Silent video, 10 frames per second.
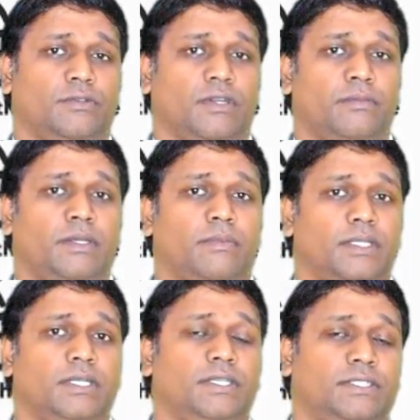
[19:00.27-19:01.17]
रिक्वायरमेंट
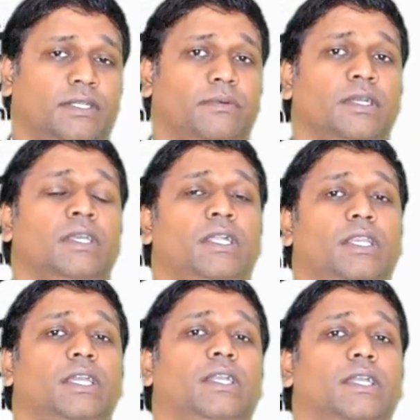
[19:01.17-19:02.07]
बजट ये सब
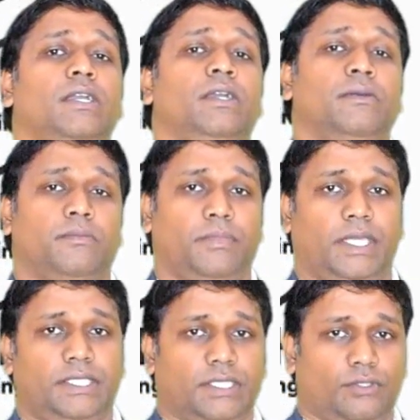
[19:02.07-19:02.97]
लिख के
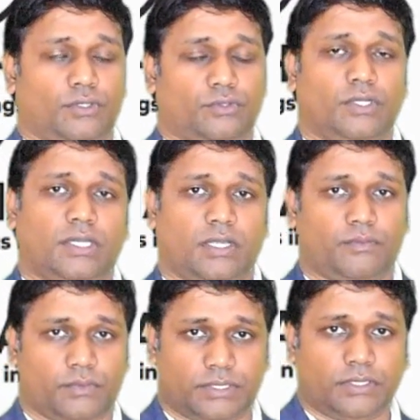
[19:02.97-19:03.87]
भेज दें दोस्तों अगर
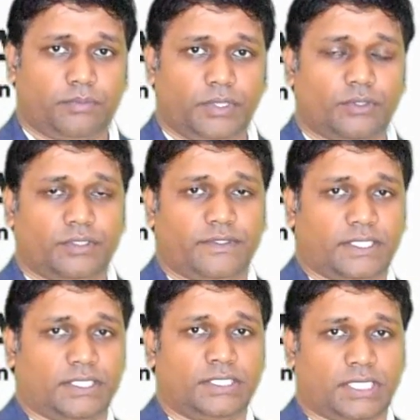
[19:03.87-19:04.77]
आप व्हाट्सअप पर
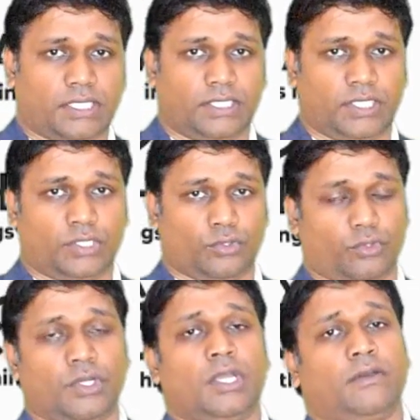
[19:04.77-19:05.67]
नोटिफिकेशन चाहते हैं
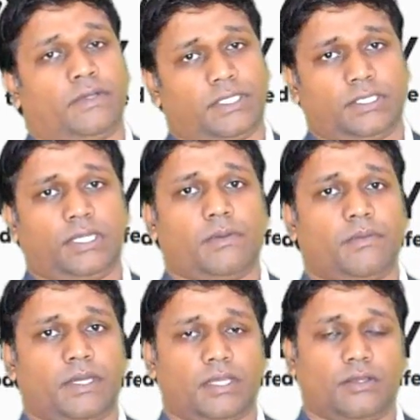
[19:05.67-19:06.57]
तो बशर्ते आप
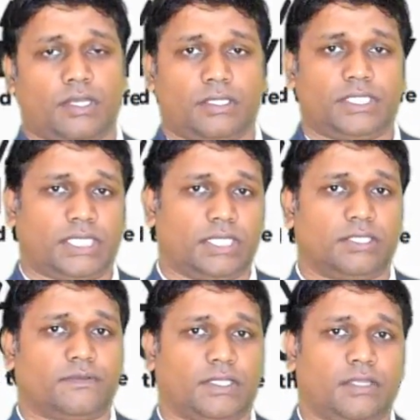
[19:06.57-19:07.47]
हमारा चैनल
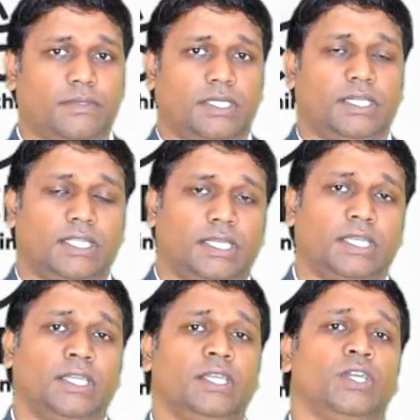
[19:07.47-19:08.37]
सब्सक्राइब करके
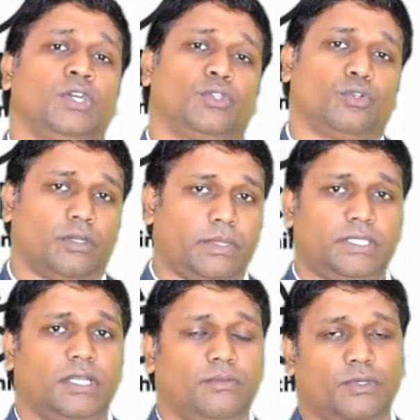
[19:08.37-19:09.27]
रखेंगे तो
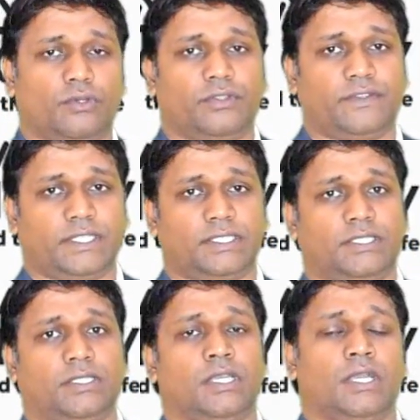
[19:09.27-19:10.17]
हमेशा आपको
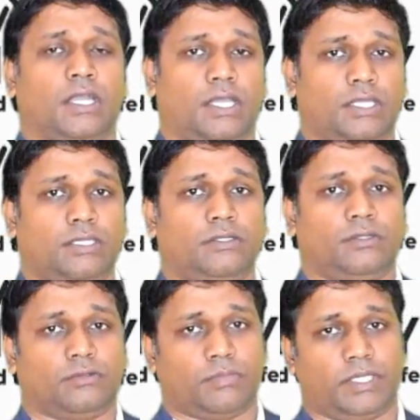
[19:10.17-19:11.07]
नोटिफिकेशन
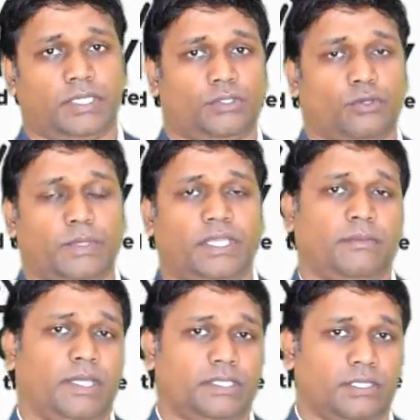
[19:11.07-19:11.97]
हर महीने दो महीने
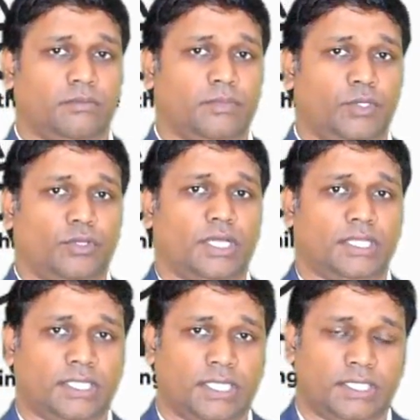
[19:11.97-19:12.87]
में ऐसे हम वीडियो
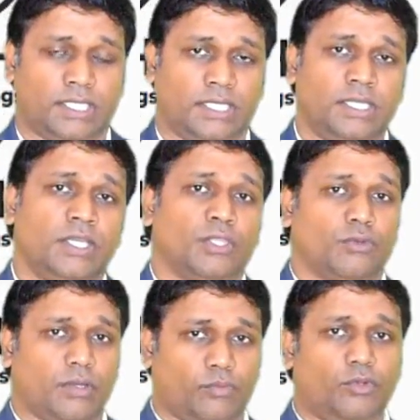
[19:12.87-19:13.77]
डालते रहते हैं
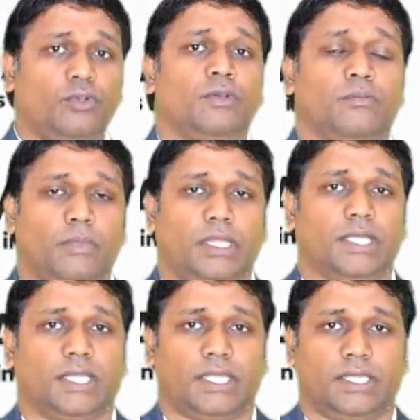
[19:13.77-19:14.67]
तो आपको
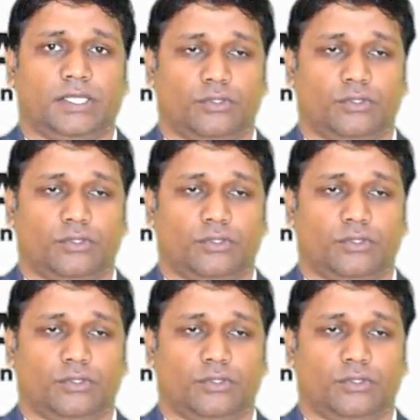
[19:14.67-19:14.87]
मिलता रहेगा